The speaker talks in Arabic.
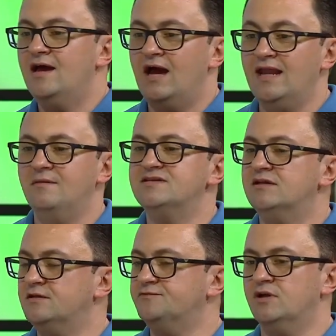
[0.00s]
آه، انا
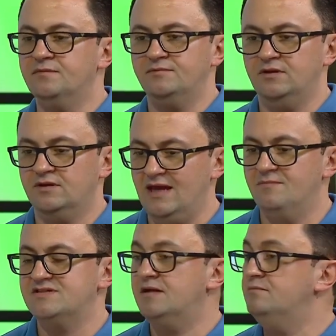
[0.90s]
مثلا نفترض
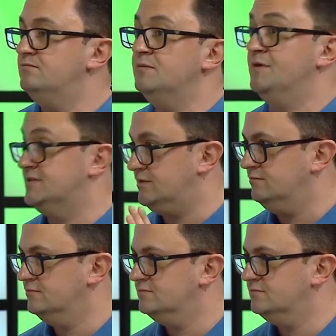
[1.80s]
جاي مثلا من مصر